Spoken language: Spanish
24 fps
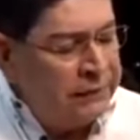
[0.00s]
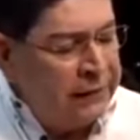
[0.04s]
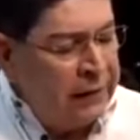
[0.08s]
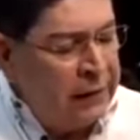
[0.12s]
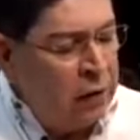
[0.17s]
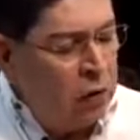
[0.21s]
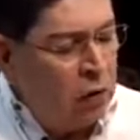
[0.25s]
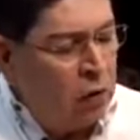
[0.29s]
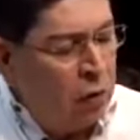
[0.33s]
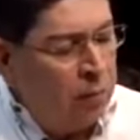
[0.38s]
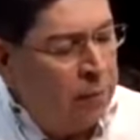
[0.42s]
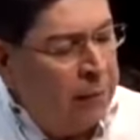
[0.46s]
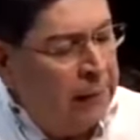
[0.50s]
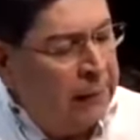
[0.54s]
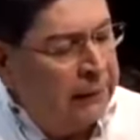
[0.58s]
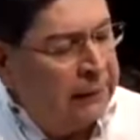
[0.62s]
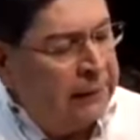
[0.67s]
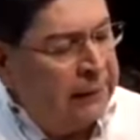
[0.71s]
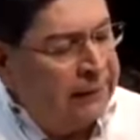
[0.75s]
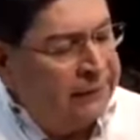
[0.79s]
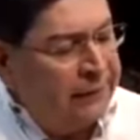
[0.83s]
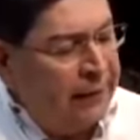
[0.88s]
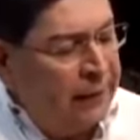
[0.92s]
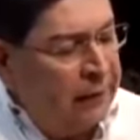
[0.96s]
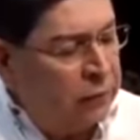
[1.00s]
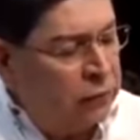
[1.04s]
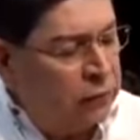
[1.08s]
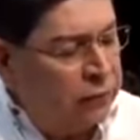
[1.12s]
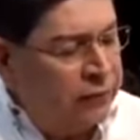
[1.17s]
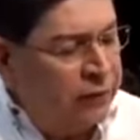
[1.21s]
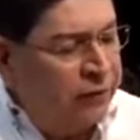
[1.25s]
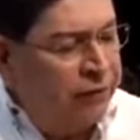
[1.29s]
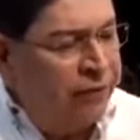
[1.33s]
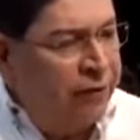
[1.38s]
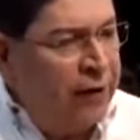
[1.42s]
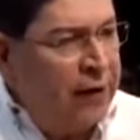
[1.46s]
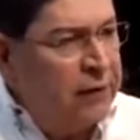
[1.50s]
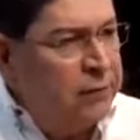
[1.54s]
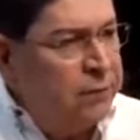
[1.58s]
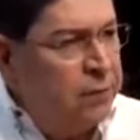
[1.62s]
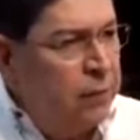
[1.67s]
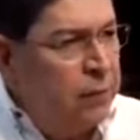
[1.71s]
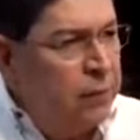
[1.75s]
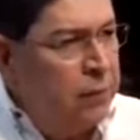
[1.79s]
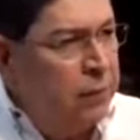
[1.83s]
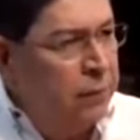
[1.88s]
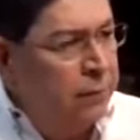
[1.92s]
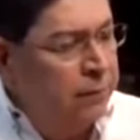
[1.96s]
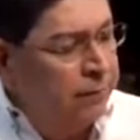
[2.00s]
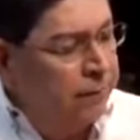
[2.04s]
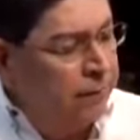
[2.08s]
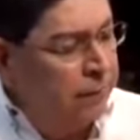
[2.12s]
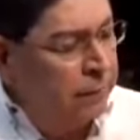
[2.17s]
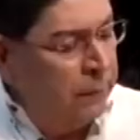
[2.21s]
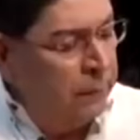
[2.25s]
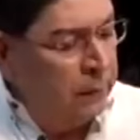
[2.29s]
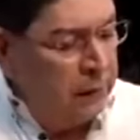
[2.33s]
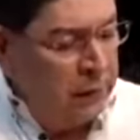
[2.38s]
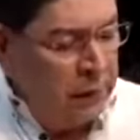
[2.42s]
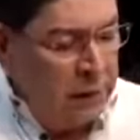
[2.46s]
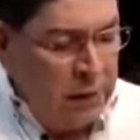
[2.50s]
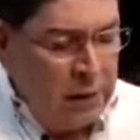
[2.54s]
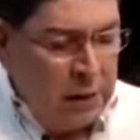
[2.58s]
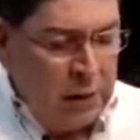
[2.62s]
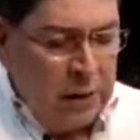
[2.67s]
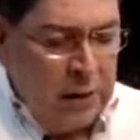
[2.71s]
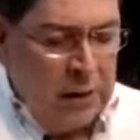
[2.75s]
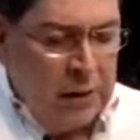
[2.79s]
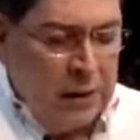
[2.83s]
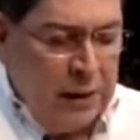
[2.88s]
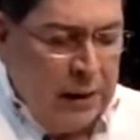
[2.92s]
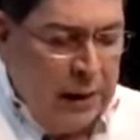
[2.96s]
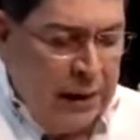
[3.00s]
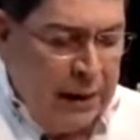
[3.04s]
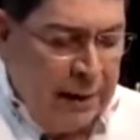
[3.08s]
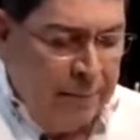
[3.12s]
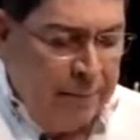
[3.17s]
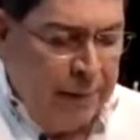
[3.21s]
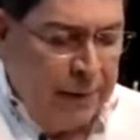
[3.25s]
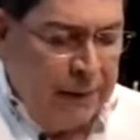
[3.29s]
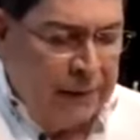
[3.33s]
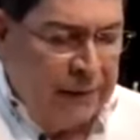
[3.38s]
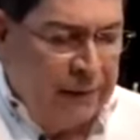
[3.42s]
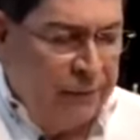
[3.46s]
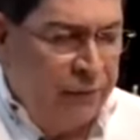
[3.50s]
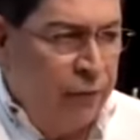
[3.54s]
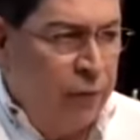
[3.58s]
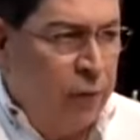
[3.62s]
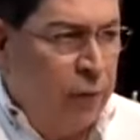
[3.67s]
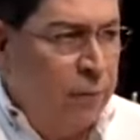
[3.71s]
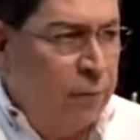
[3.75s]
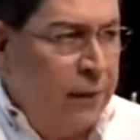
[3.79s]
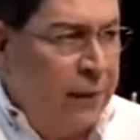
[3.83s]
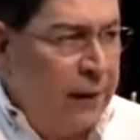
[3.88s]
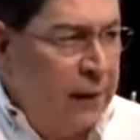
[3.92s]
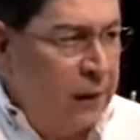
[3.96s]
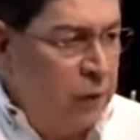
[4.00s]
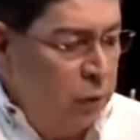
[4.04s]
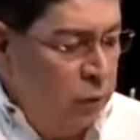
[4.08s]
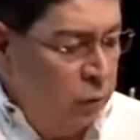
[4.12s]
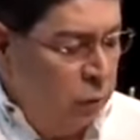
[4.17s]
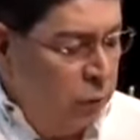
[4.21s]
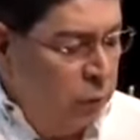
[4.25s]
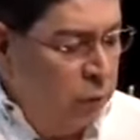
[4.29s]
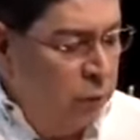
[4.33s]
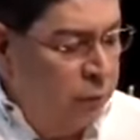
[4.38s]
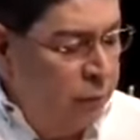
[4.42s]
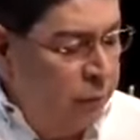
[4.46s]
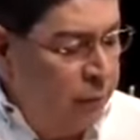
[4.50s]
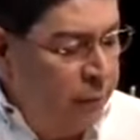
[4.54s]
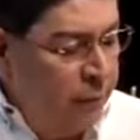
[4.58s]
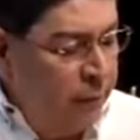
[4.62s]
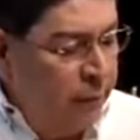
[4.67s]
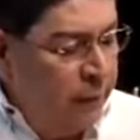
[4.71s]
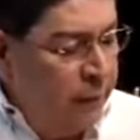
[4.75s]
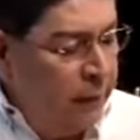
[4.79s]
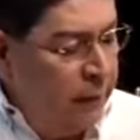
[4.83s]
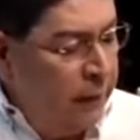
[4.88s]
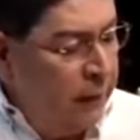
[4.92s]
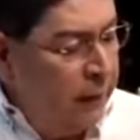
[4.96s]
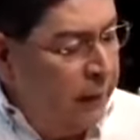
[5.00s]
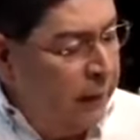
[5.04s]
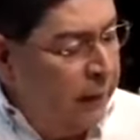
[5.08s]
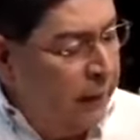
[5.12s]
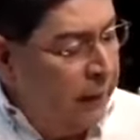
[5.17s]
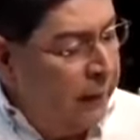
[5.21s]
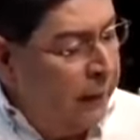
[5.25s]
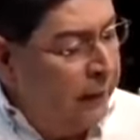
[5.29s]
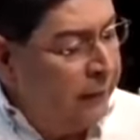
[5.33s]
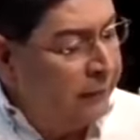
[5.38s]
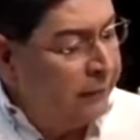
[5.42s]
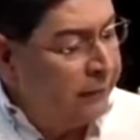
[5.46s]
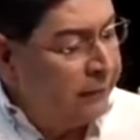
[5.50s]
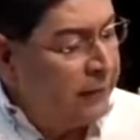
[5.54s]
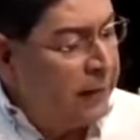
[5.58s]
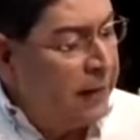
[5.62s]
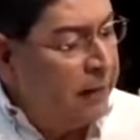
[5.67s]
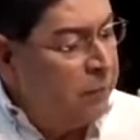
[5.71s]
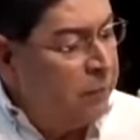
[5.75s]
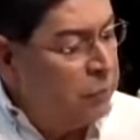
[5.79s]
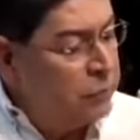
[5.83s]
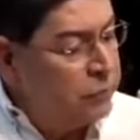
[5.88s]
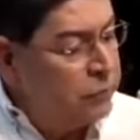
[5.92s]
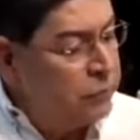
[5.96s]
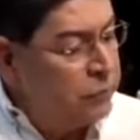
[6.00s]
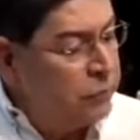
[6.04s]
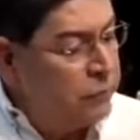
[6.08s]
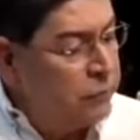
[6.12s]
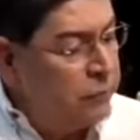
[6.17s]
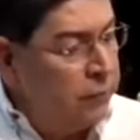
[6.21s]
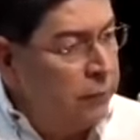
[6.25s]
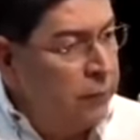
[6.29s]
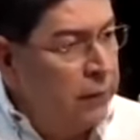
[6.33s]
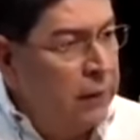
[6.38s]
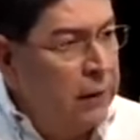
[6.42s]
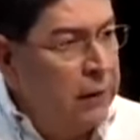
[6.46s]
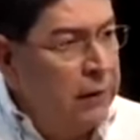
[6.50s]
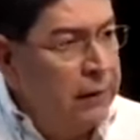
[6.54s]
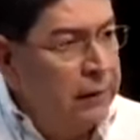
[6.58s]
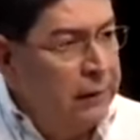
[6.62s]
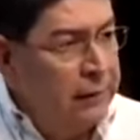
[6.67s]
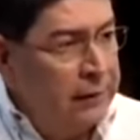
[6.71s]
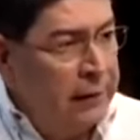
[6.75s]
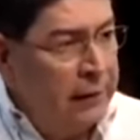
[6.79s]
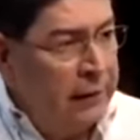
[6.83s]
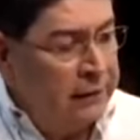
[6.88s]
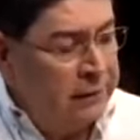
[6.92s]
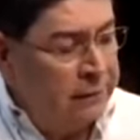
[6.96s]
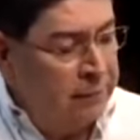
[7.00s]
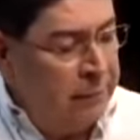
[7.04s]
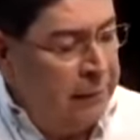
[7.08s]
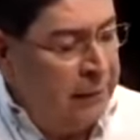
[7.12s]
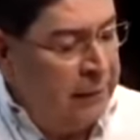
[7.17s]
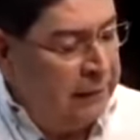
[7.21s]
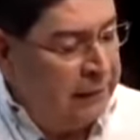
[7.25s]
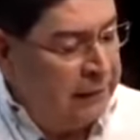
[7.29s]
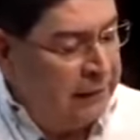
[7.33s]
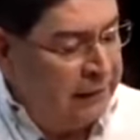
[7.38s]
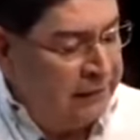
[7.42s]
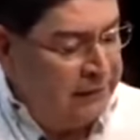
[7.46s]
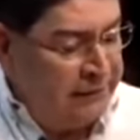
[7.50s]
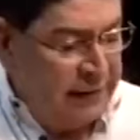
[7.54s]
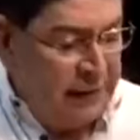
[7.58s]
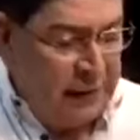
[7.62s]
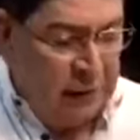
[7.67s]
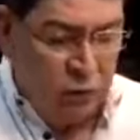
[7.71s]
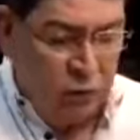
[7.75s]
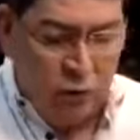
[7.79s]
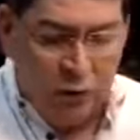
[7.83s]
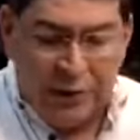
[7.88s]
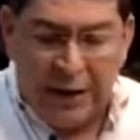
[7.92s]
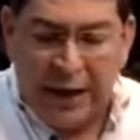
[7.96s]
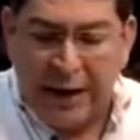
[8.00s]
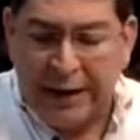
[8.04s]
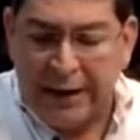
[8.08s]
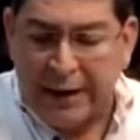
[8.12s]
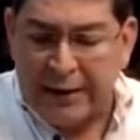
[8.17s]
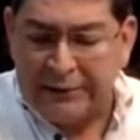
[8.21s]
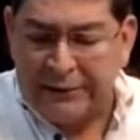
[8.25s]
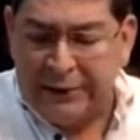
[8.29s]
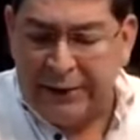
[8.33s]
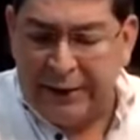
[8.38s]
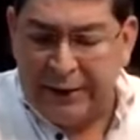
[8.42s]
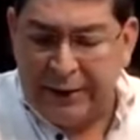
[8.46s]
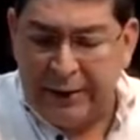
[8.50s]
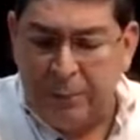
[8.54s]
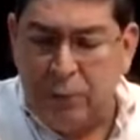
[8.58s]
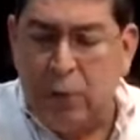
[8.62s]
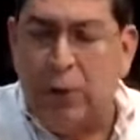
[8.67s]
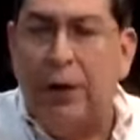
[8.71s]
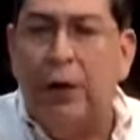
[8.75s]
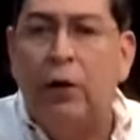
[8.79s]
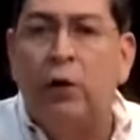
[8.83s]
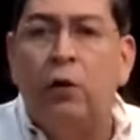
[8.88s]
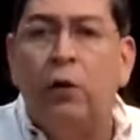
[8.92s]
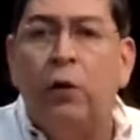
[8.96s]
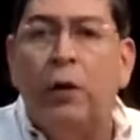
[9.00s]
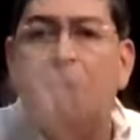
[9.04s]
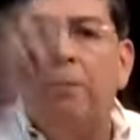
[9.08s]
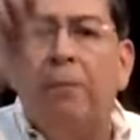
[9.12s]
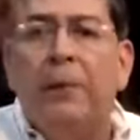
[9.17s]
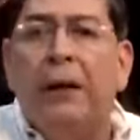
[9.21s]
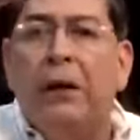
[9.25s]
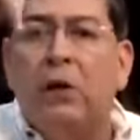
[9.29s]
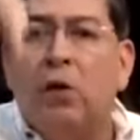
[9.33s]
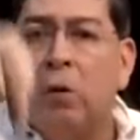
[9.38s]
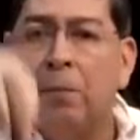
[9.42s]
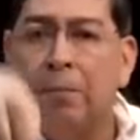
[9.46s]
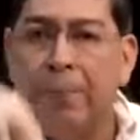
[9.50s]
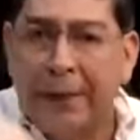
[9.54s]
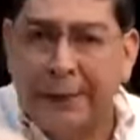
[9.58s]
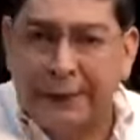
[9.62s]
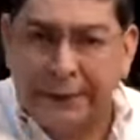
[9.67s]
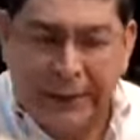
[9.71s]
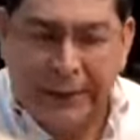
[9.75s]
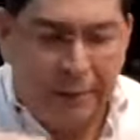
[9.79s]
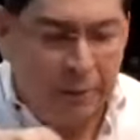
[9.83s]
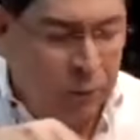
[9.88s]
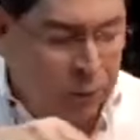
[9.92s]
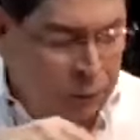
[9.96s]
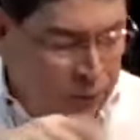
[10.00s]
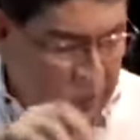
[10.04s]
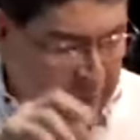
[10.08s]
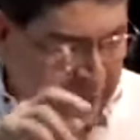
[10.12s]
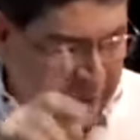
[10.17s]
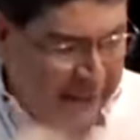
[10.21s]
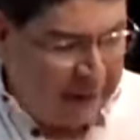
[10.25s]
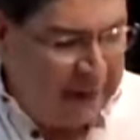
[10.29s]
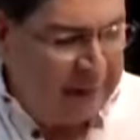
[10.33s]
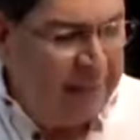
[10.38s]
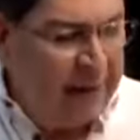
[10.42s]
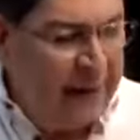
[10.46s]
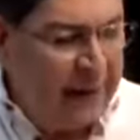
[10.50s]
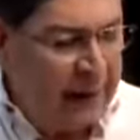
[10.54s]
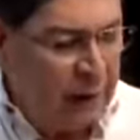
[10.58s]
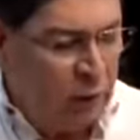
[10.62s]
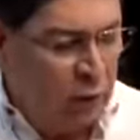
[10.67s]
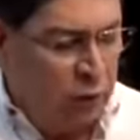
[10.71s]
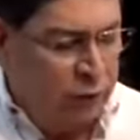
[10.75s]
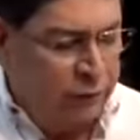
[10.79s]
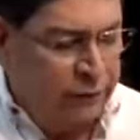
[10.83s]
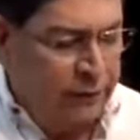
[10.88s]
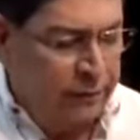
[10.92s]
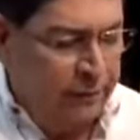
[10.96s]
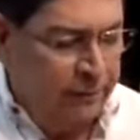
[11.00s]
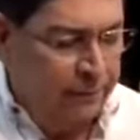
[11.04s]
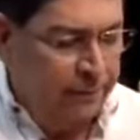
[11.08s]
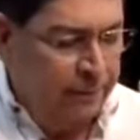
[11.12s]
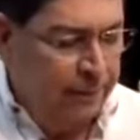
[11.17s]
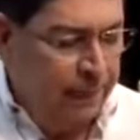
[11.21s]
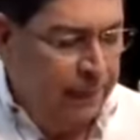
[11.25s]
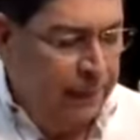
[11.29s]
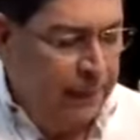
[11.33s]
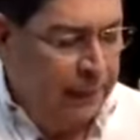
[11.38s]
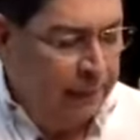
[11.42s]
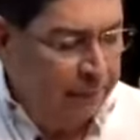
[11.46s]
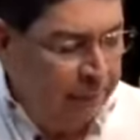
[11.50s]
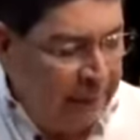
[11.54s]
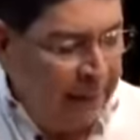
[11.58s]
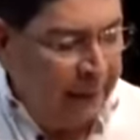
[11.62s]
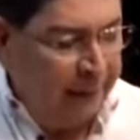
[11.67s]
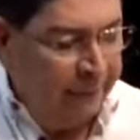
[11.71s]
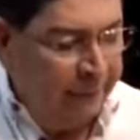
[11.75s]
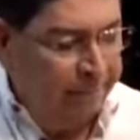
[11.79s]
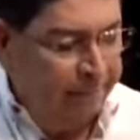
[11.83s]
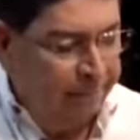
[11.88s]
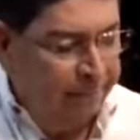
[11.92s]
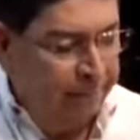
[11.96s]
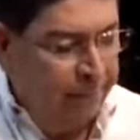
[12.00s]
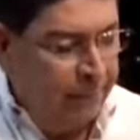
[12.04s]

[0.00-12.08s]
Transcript: 5.300 en Facebook y en la plataforma de YouTube estamos 3.300. Ya casi llegamos a los 9.000. Compartamos. Aquí va la cosa. Miren,